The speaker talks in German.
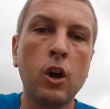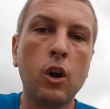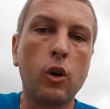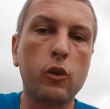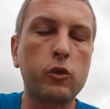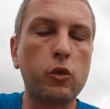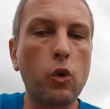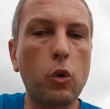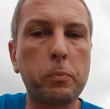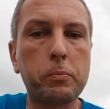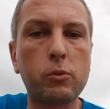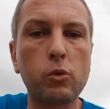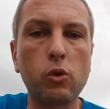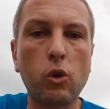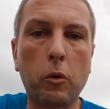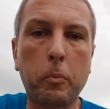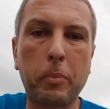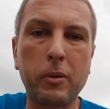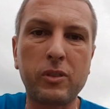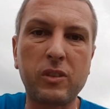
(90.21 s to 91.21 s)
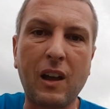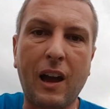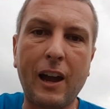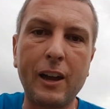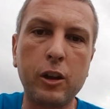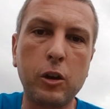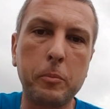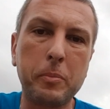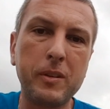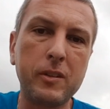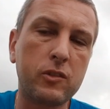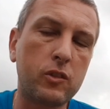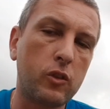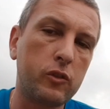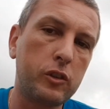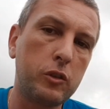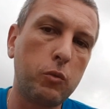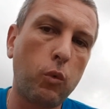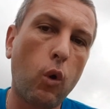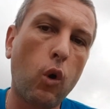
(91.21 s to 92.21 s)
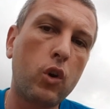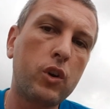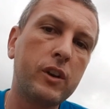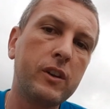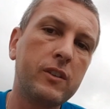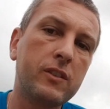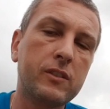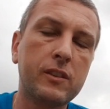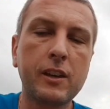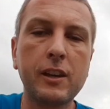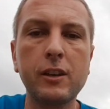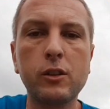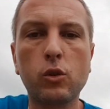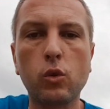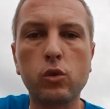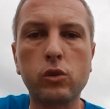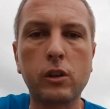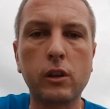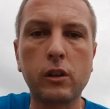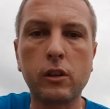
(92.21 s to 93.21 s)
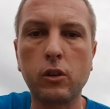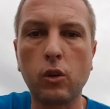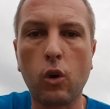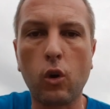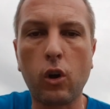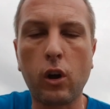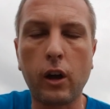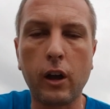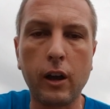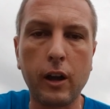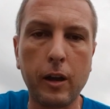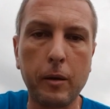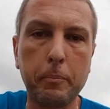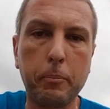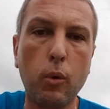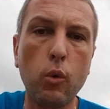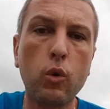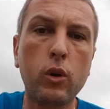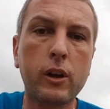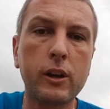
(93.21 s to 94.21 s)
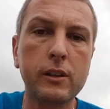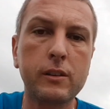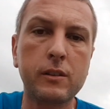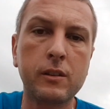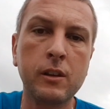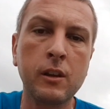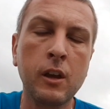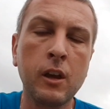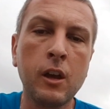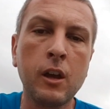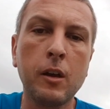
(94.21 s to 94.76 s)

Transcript: Also ob du nach Pattaya bist, an die Walking Street oder nach äh, Phuket,